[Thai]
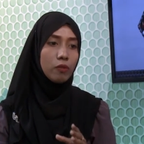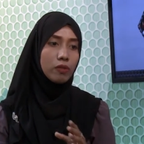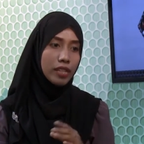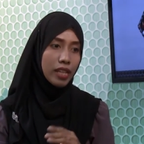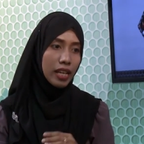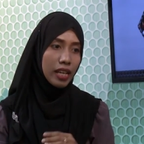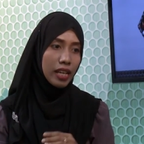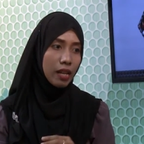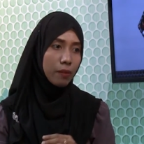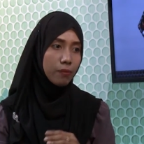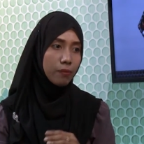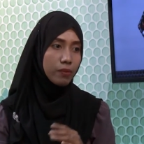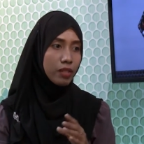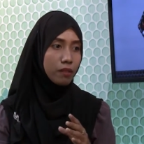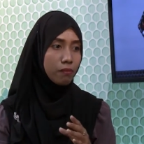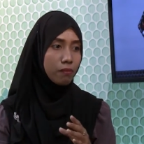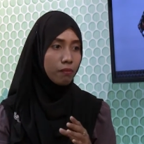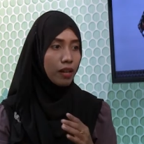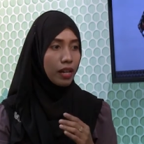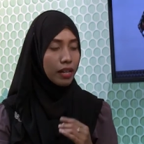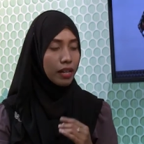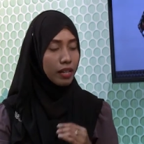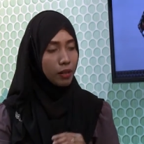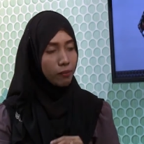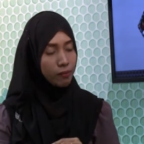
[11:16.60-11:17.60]
กรุงเทพเชียง
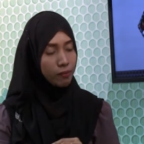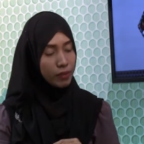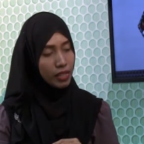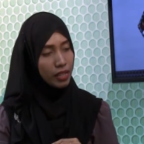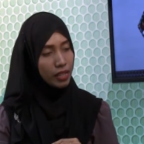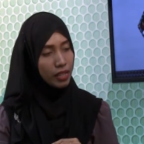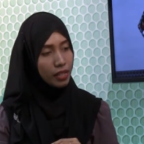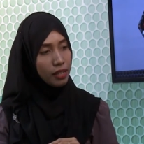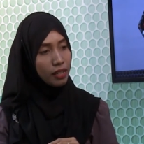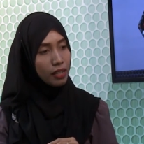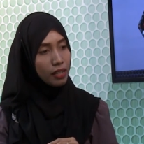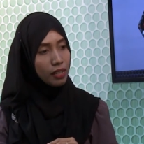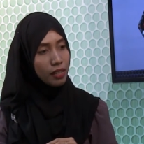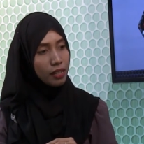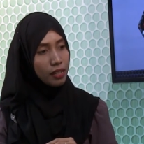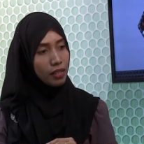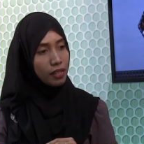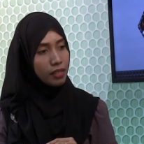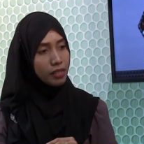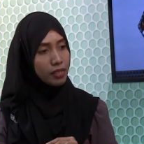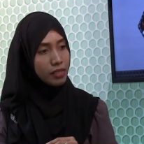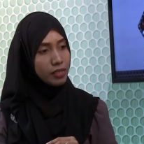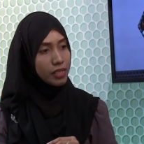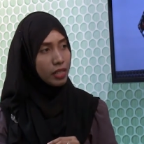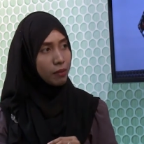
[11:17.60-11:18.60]
ใหม่แบบเนี้ย
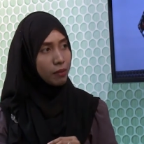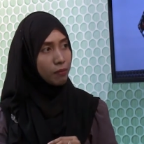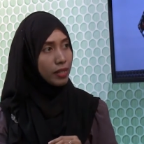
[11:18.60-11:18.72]
คือ